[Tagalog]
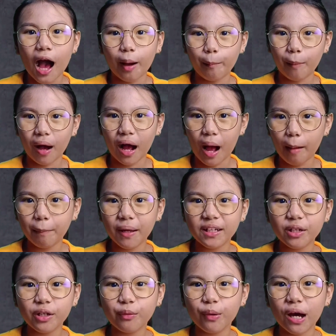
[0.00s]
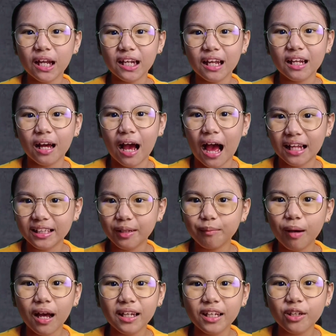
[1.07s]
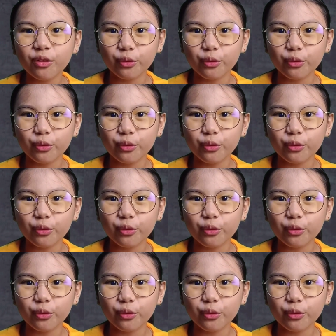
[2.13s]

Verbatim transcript: Ang mga paniniwala ng ating mga